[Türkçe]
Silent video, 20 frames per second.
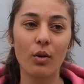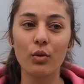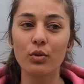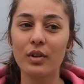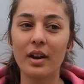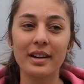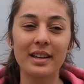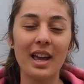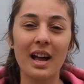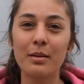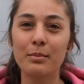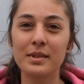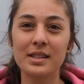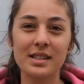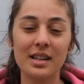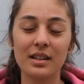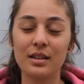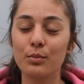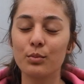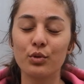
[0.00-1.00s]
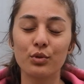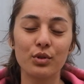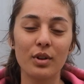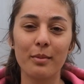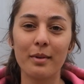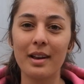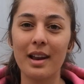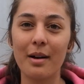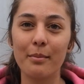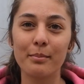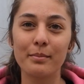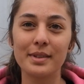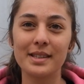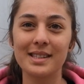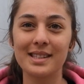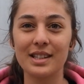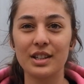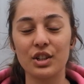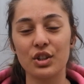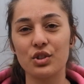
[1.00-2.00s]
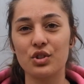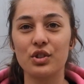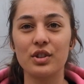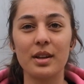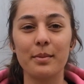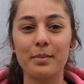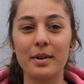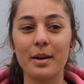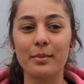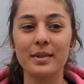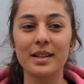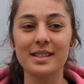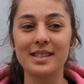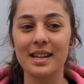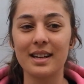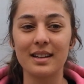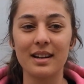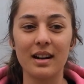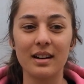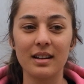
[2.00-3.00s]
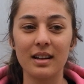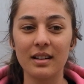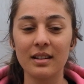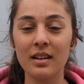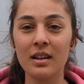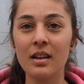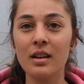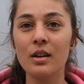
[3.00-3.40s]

Onlar gelmeseydi muhtemelen biz ikinci depremde tekrardan